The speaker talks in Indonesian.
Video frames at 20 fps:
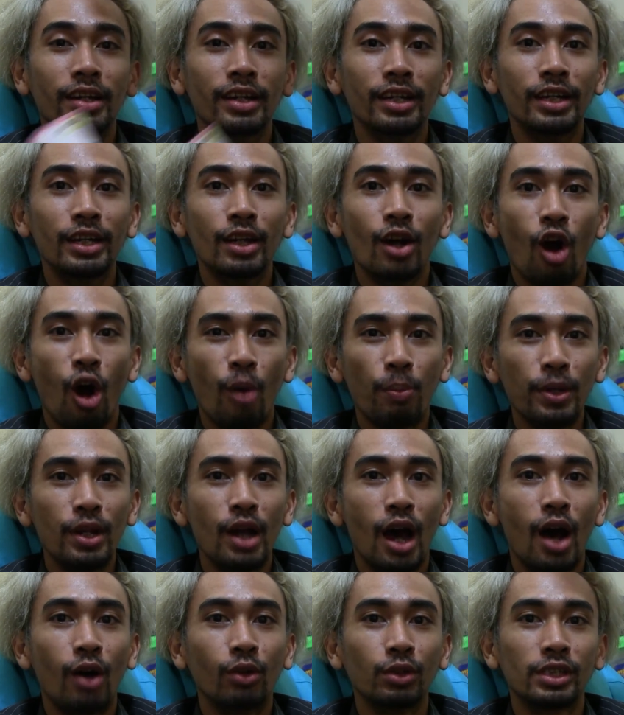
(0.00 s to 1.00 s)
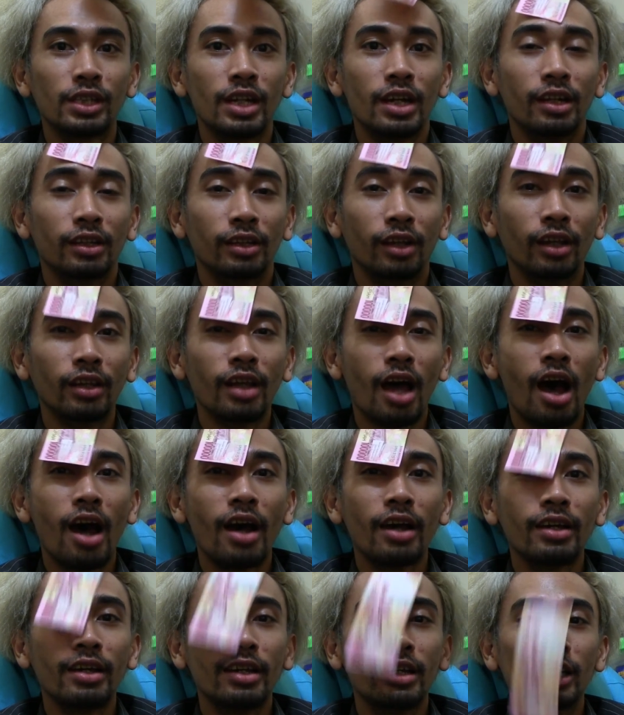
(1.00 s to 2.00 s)
di open house Third
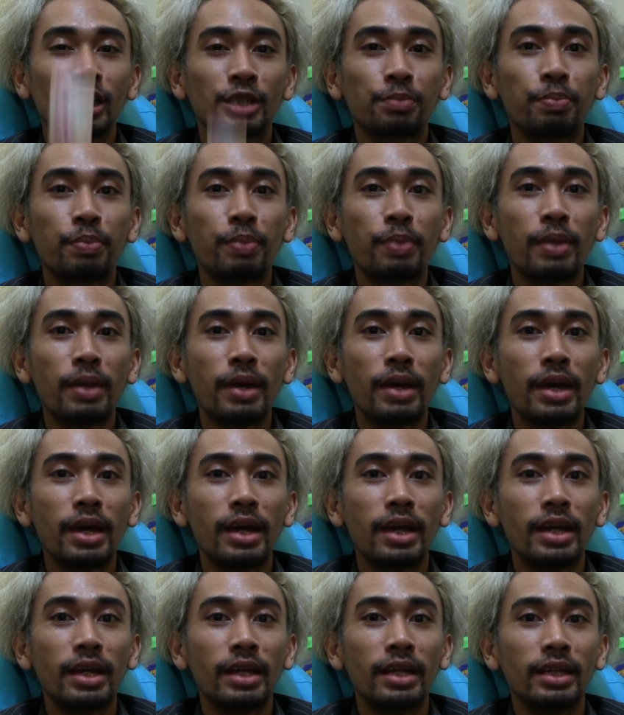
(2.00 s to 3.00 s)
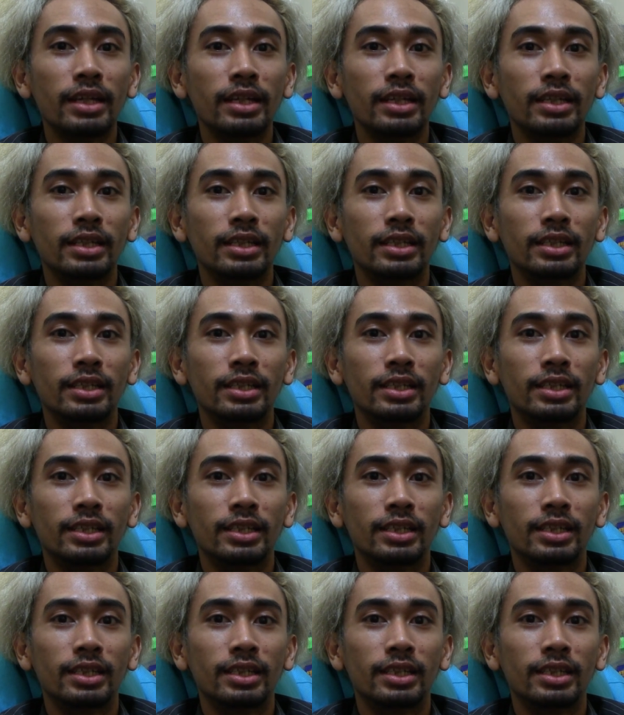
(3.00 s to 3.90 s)
Eye Space.